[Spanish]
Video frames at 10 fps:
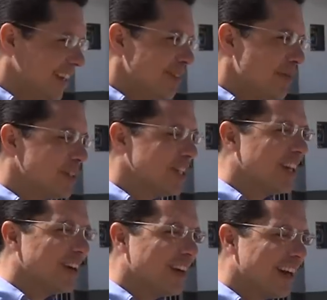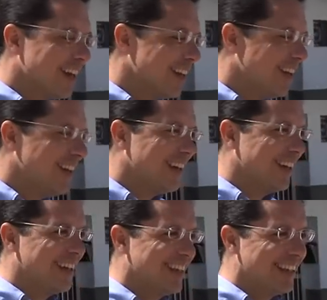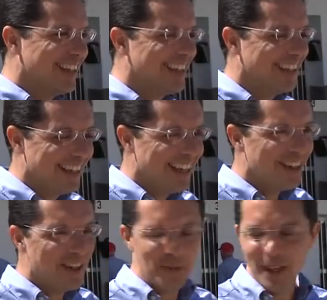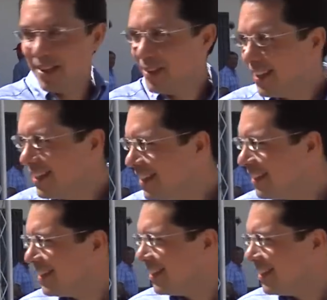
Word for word: urbanísticos que, según ha dicho, inexplicablemente se encuentran